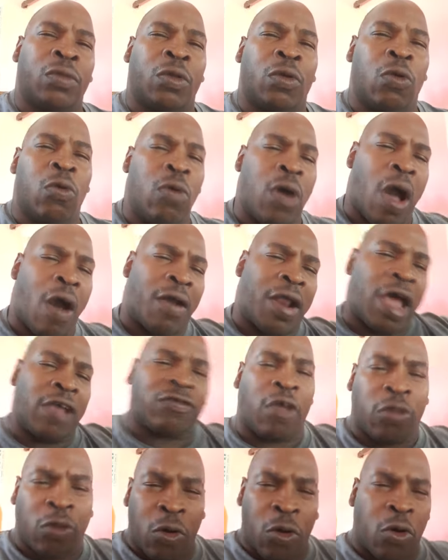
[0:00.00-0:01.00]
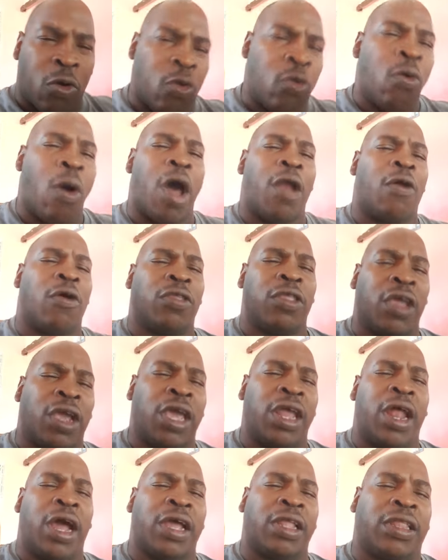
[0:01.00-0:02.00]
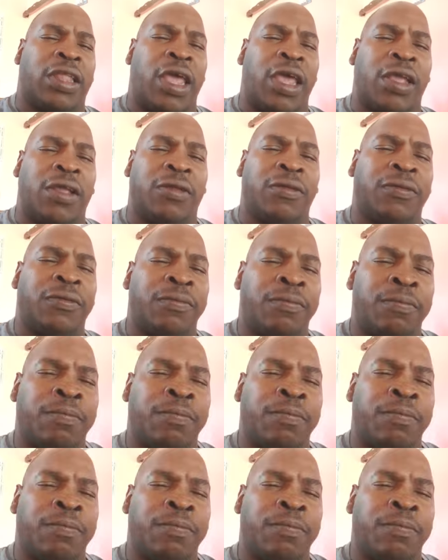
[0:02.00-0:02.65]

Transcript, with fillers: Un abrazo a todos los cubanos, donde quiera que estén.